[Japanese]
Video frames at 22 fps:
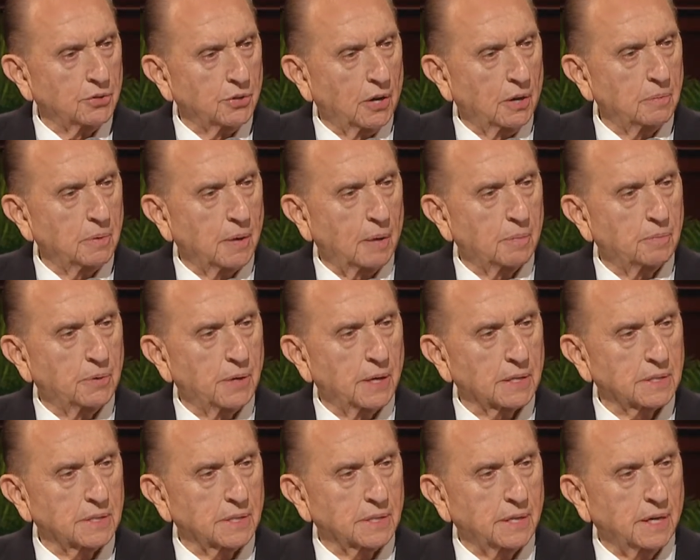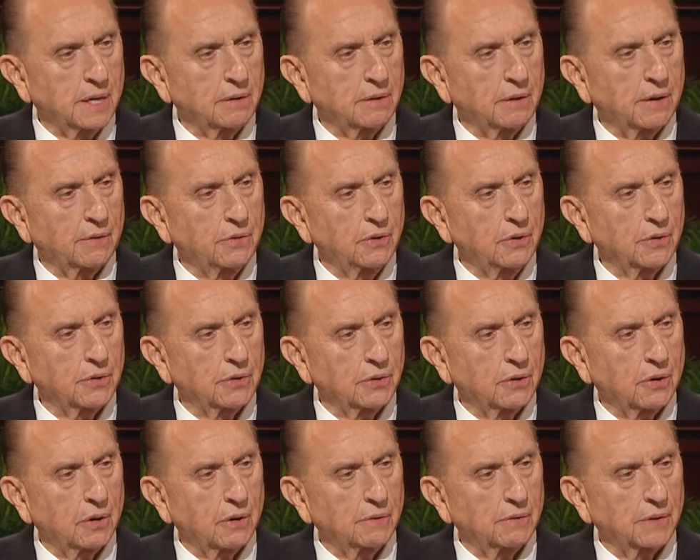つい最近も昨年の
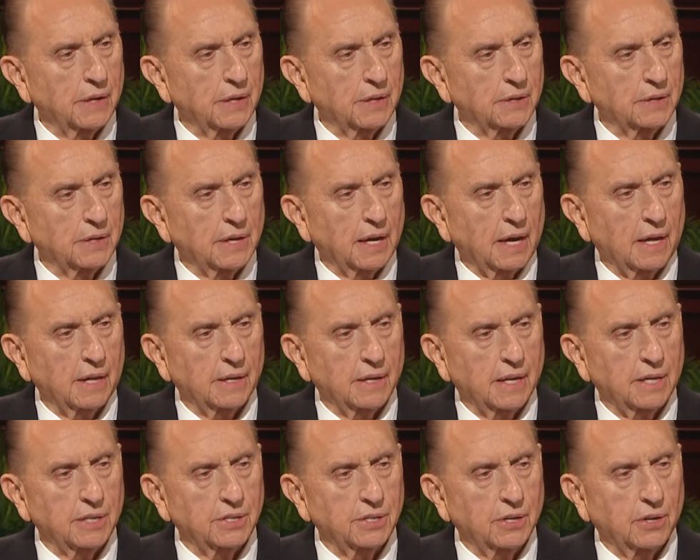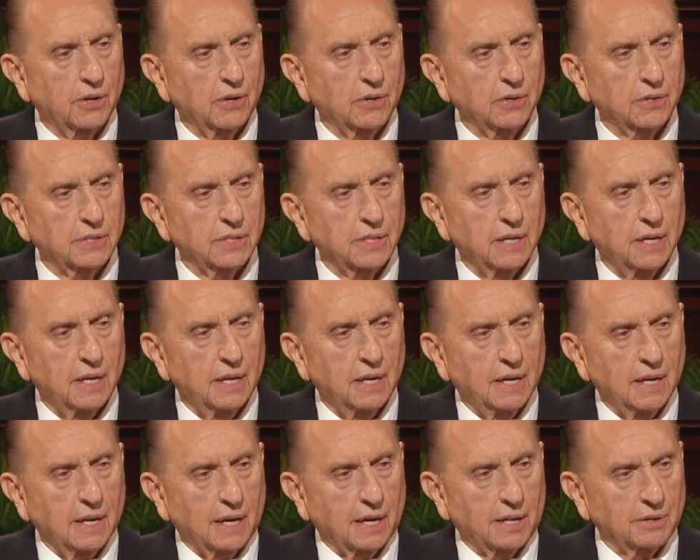11月ですが
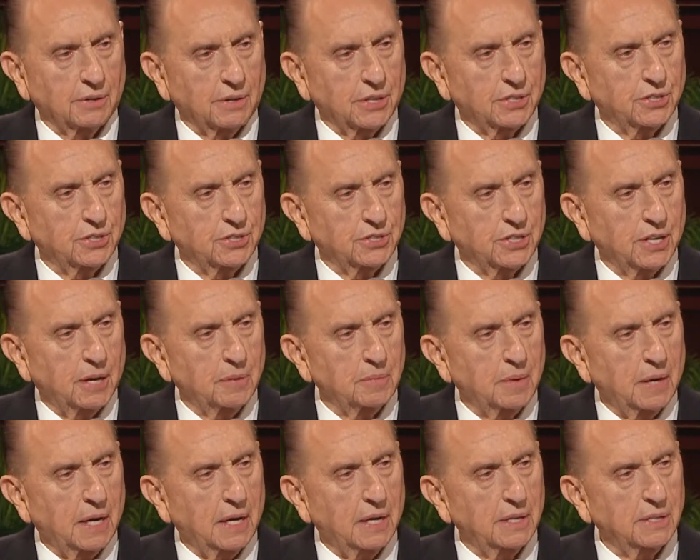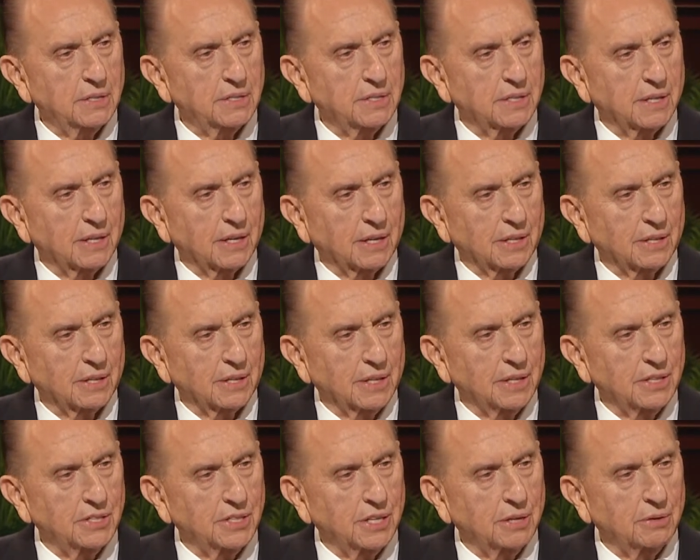新たに完成した美しい
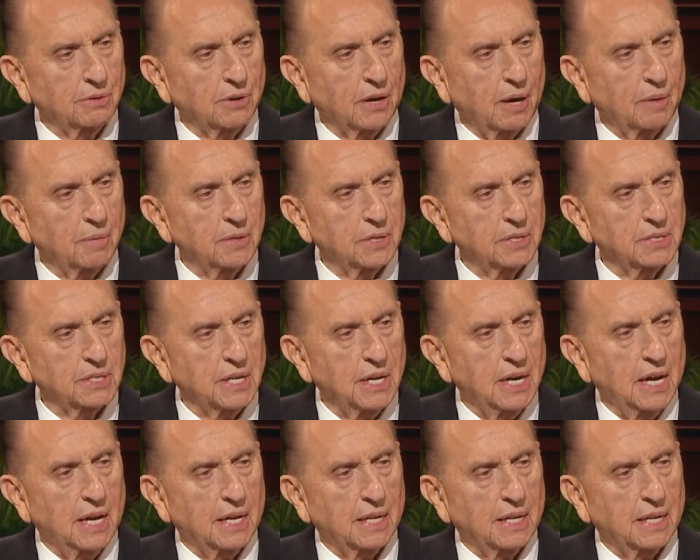アリゾナ州フェニックス